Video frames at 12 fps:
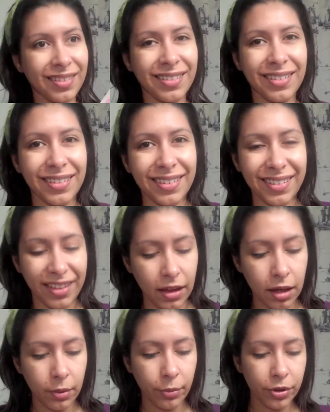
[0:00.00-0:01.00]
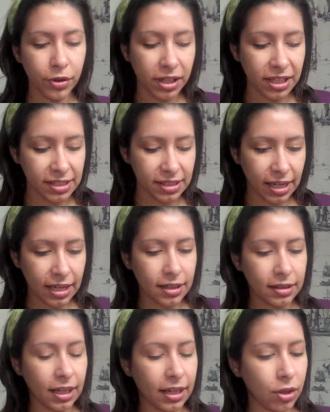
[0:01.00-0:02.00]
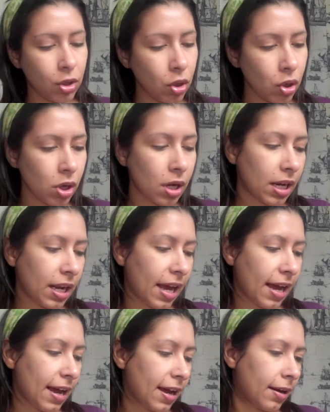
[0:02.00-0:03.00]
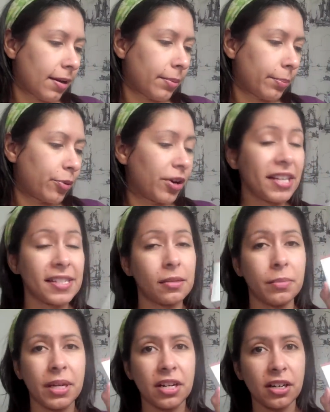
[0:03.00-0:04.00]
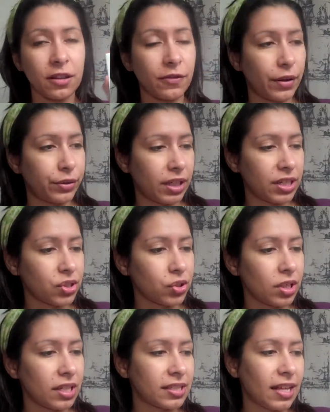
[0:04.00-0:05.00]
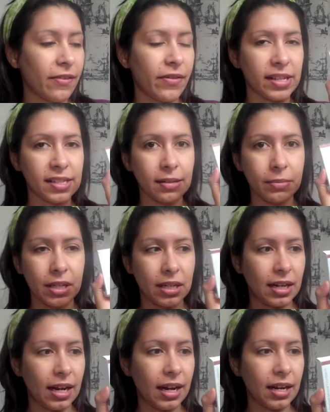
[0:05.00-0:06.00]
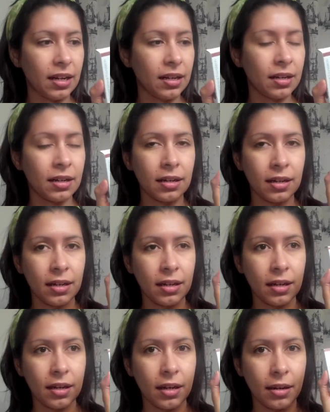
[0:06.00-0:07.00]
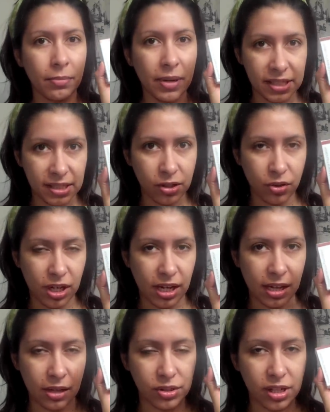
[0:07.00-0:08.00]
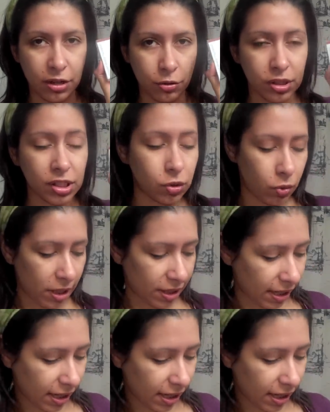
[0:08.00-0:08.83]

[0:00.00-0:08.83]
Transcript: clip. Bueno, aquí están. Tengo la Press Mineral Foundation. Es la base mineral presionada, o sea, no es suelta.